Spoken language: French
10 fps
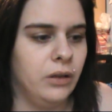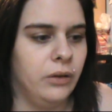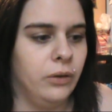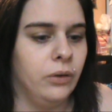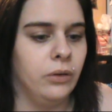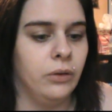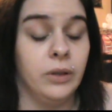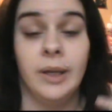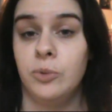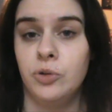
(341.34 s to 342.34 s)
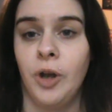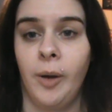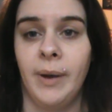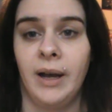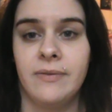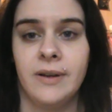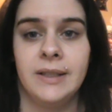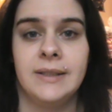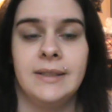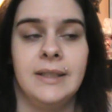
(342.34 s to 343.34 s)
Euh, il y a plusieurs parfums,
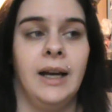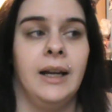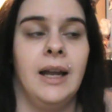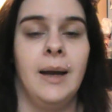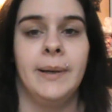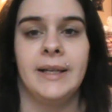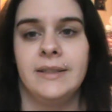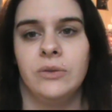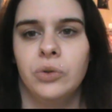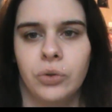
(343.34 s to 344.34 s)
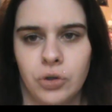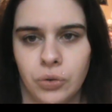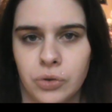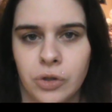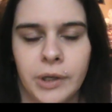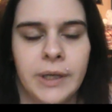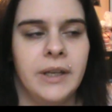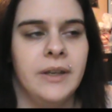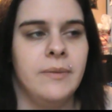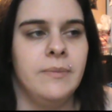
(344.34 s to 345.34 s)
etc. Là, après, c'est autre chose.
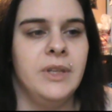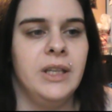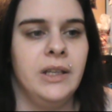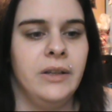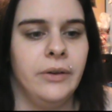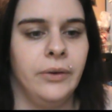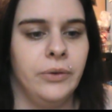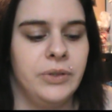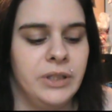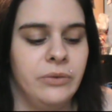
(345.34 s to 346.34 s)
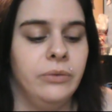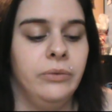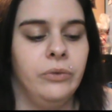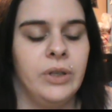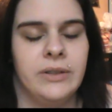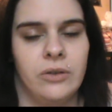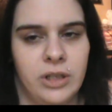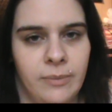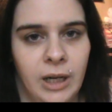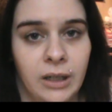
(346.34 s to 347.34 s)
Mais euh, sinon, est-ce que
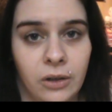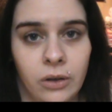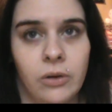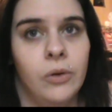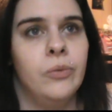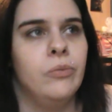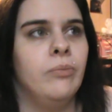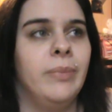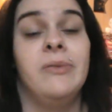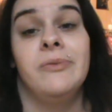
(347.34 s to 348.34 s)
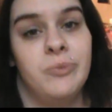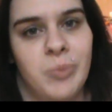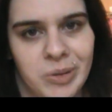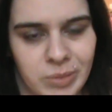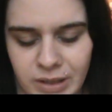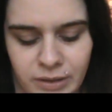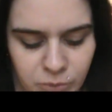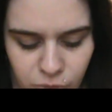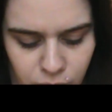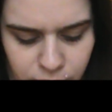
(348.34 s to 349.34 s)
j'aime l'alcool pas, pas,
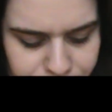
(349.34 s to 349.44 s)
spécialement, quoi.